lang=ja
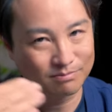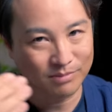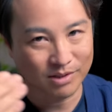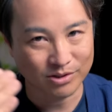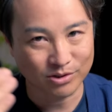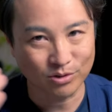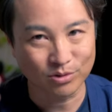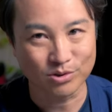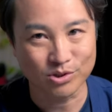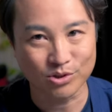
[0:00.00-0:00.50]
ま
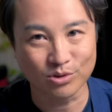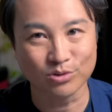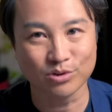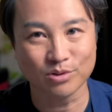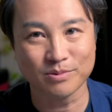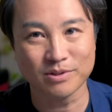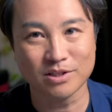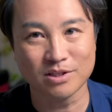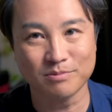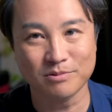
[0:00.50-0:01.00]
あ、ちょっと白
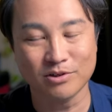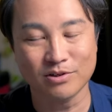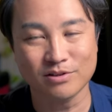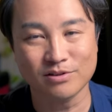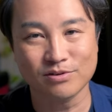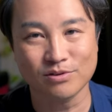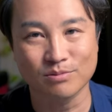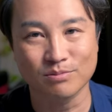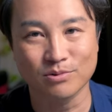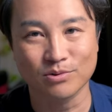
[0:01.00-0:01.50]
飛び気味のや
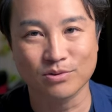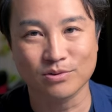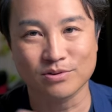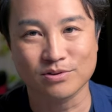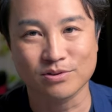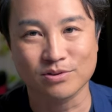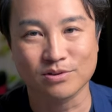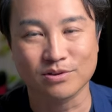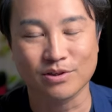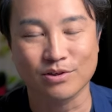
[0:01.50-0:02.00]
つを戻
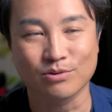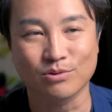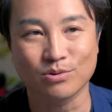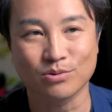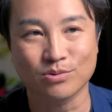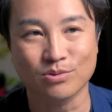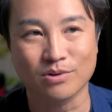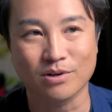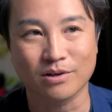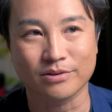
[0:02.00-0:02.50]
すっていうこ
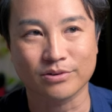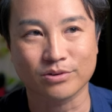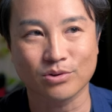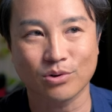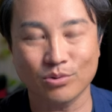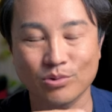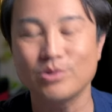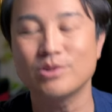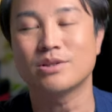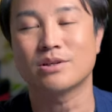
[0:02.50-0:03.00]
とが
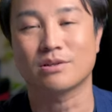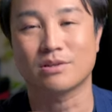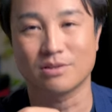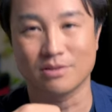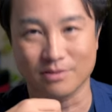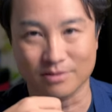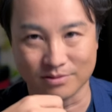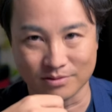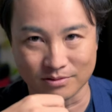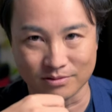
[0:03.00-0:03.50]
得意な気
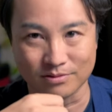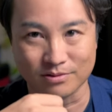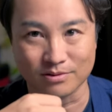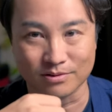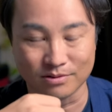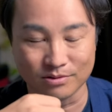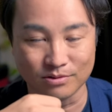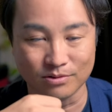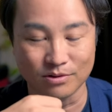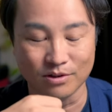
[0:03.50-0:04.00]
がするんです
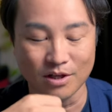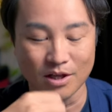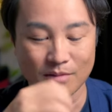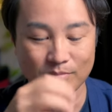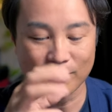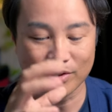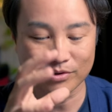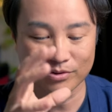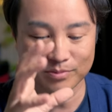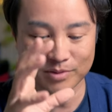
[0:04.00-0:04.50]
けど、
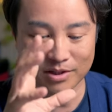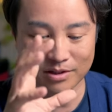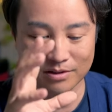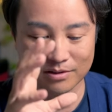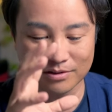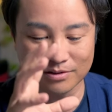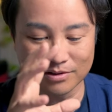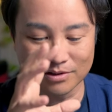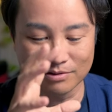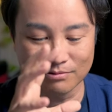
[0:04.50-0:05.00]
まあ、
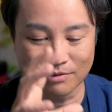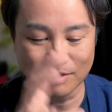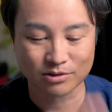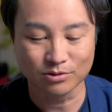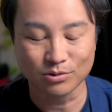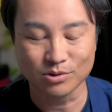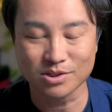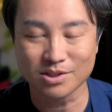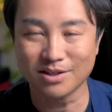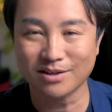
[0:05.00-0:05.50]
ルミックスは
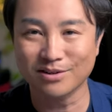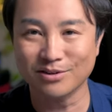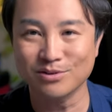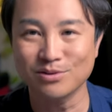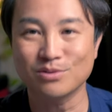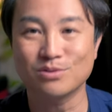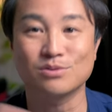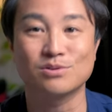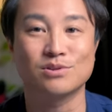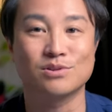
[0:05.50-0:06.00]
どちらかと
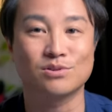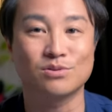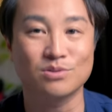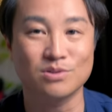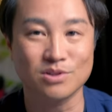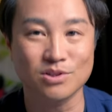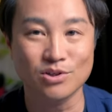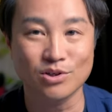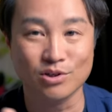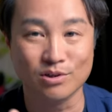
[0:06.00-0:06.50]
いうとそっ
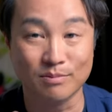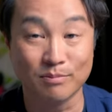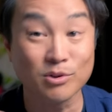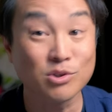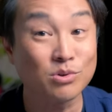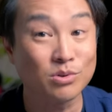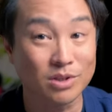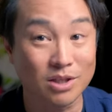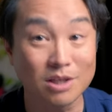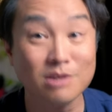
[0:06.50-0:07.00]
ちよりはも
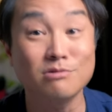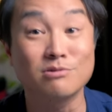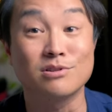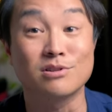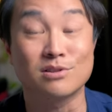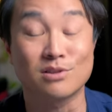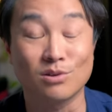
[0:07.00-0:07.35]
ちろんできるんで